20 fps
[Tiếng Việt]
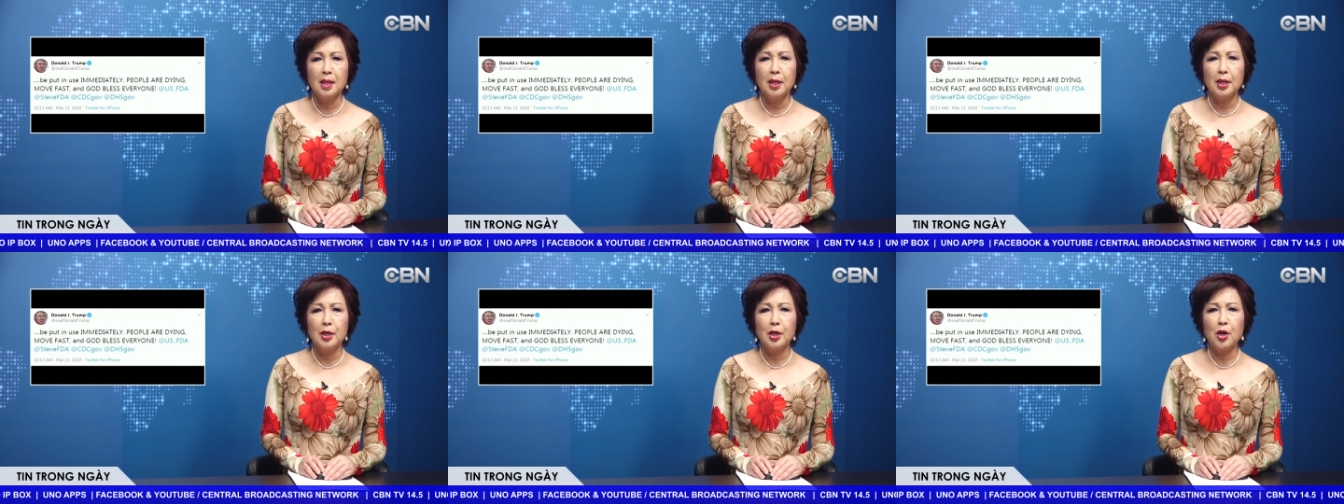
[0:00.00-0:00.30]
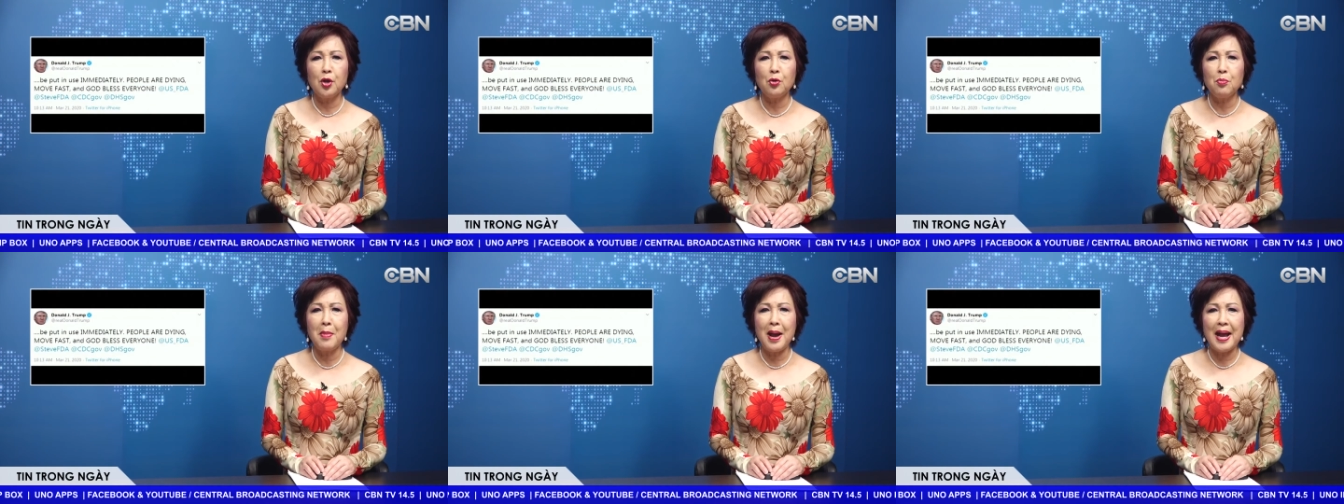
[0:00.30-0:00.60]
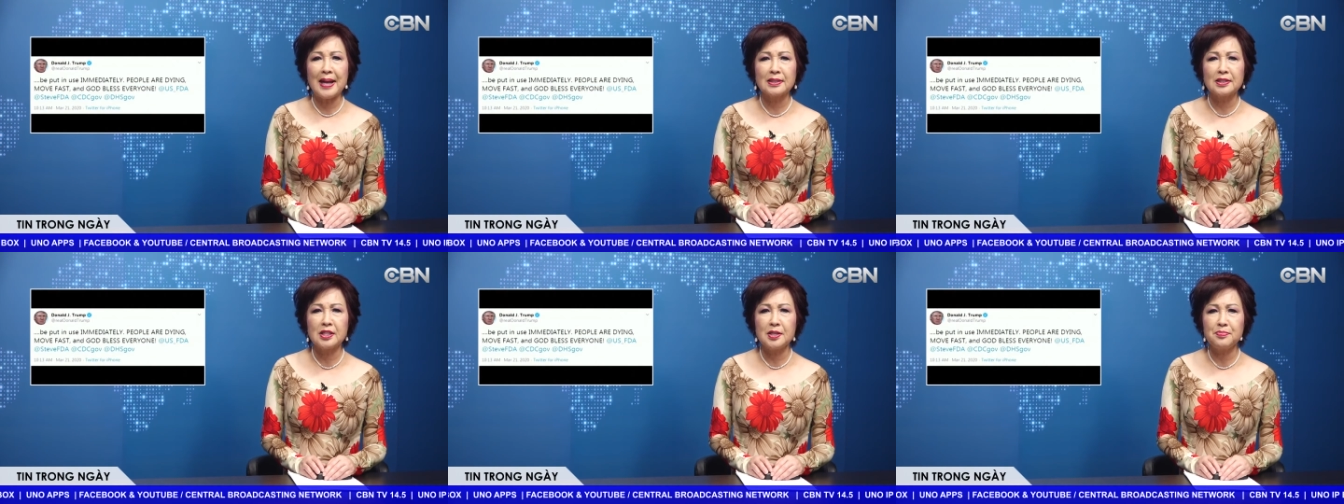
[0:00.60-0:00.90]
Nếu
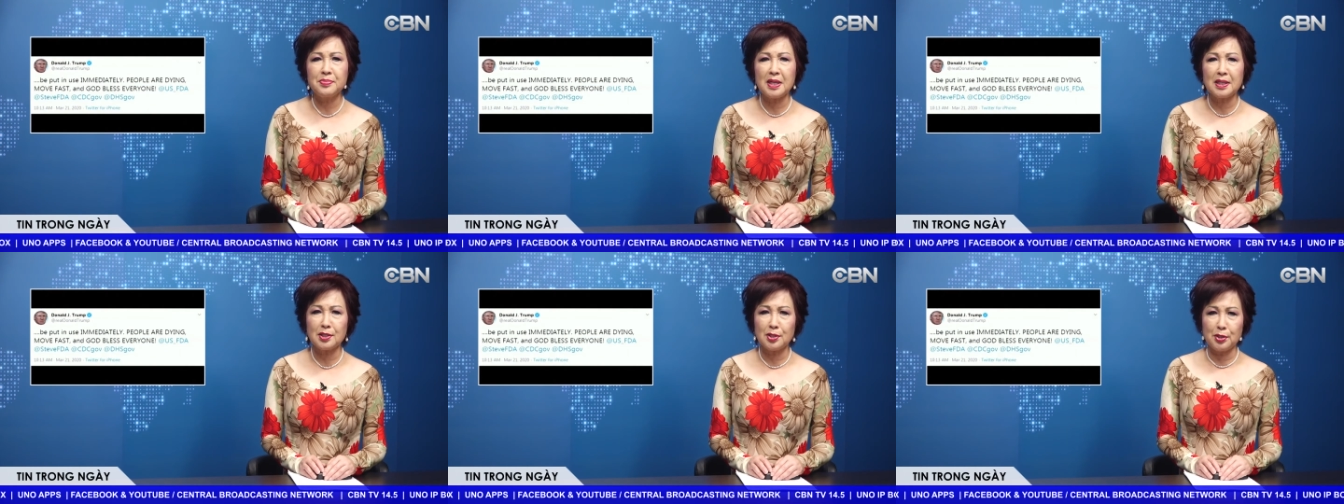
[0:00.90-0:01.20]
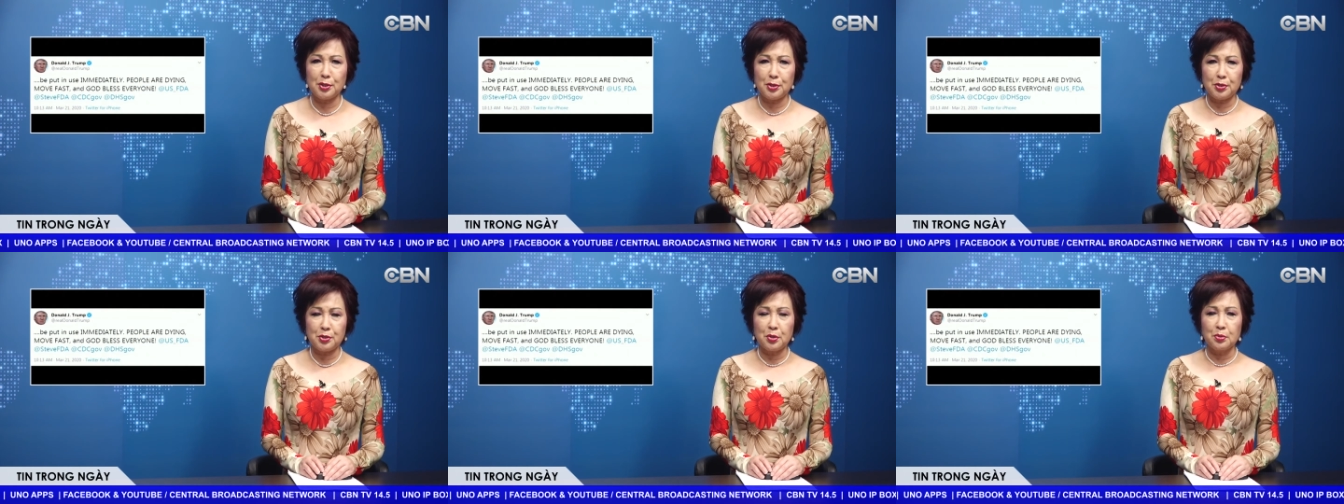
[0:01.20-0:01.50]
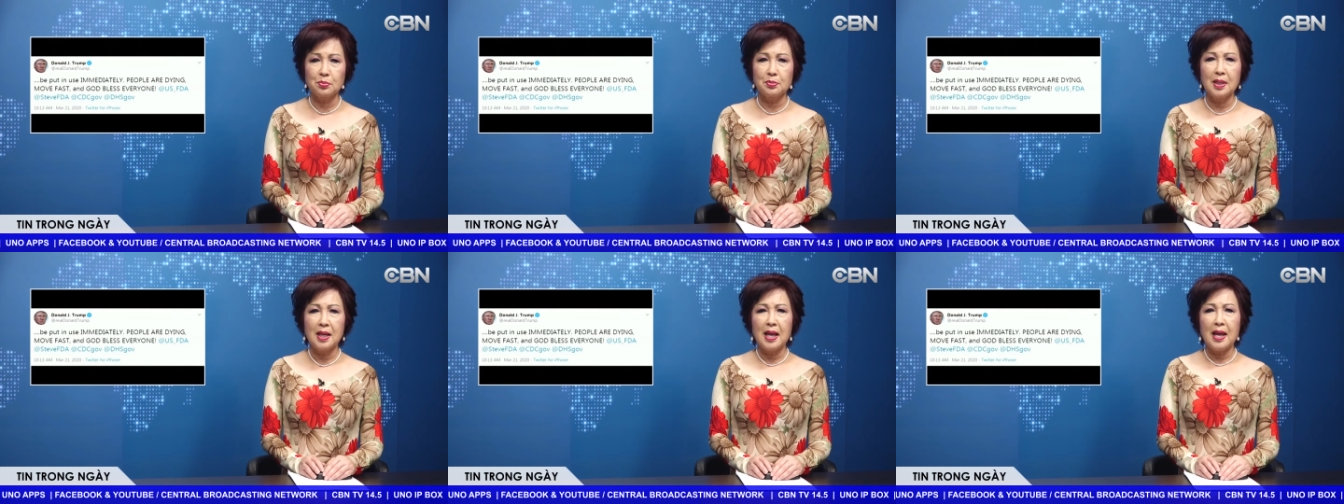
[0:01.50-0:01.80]
bạn tiêm chất khử
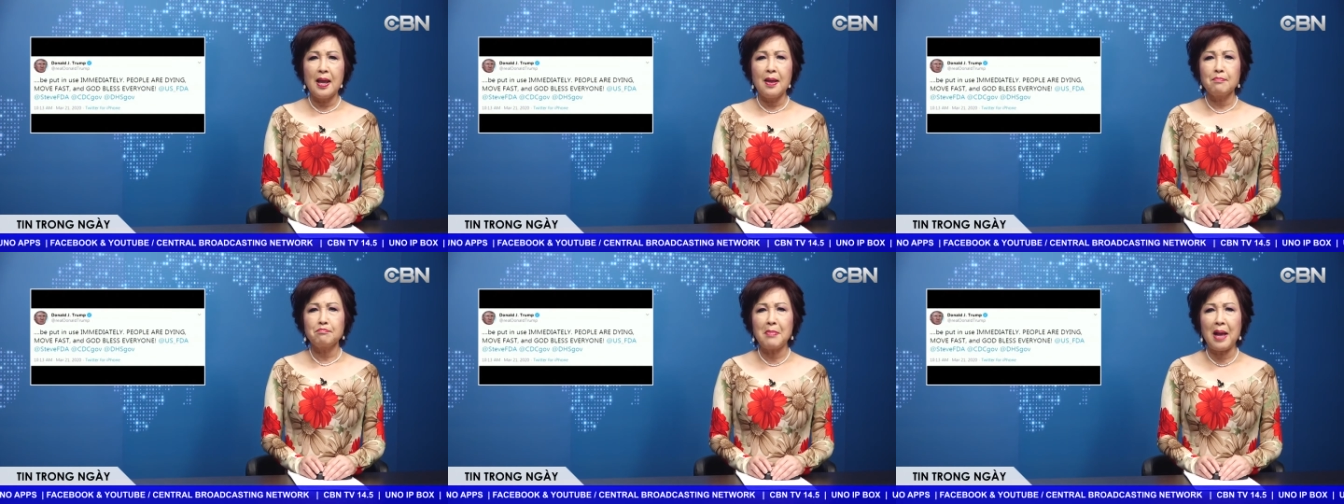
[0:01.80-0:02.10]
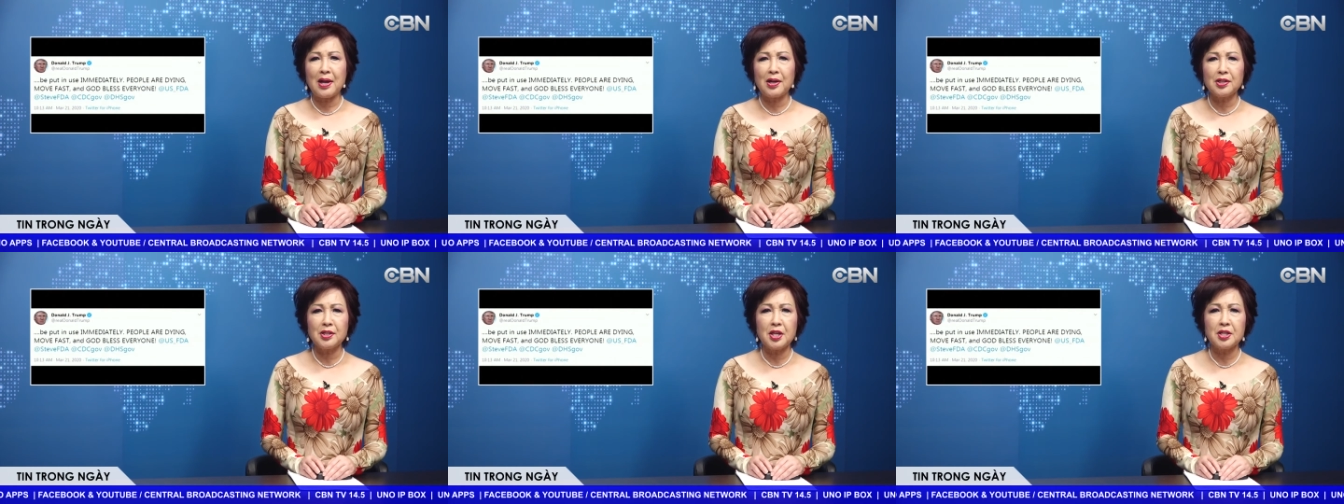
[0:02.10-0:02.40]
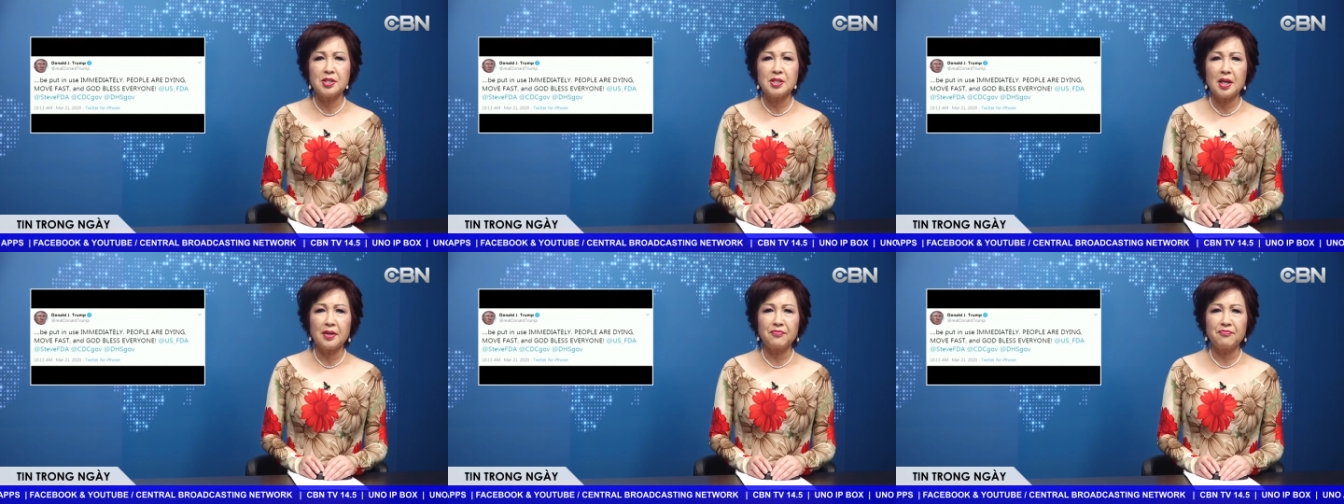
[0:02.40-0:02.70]
trùng, bạn có thể
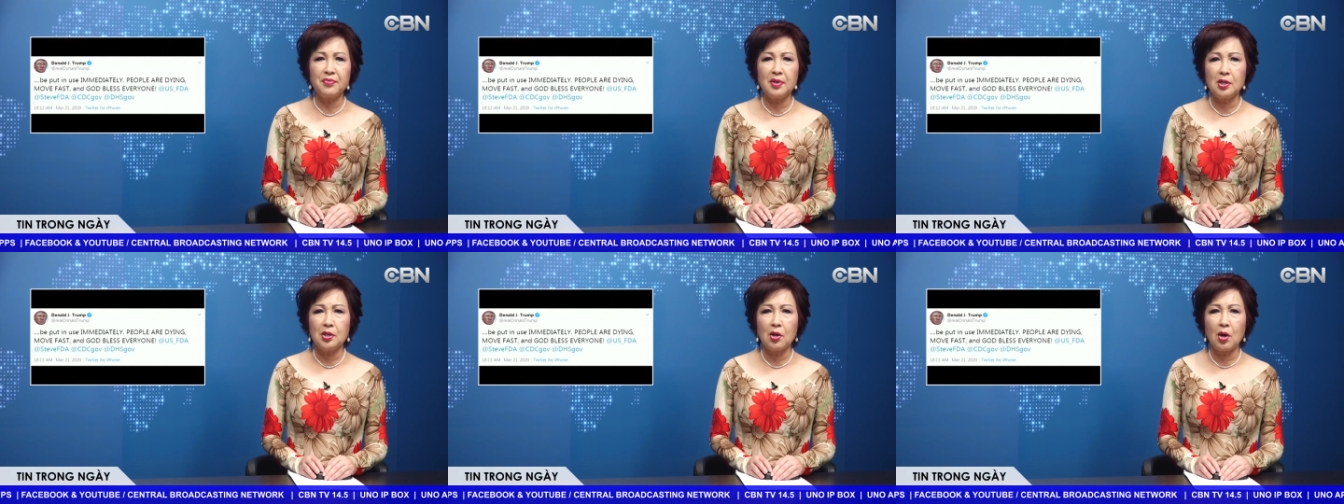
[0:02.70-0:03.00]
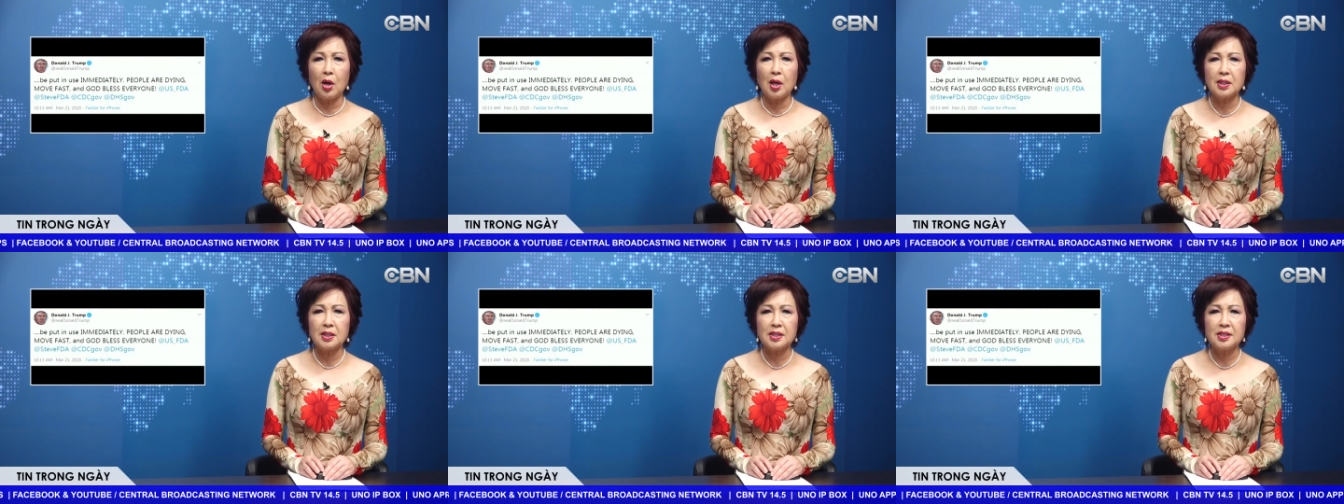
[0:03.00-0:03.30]
chết vì nó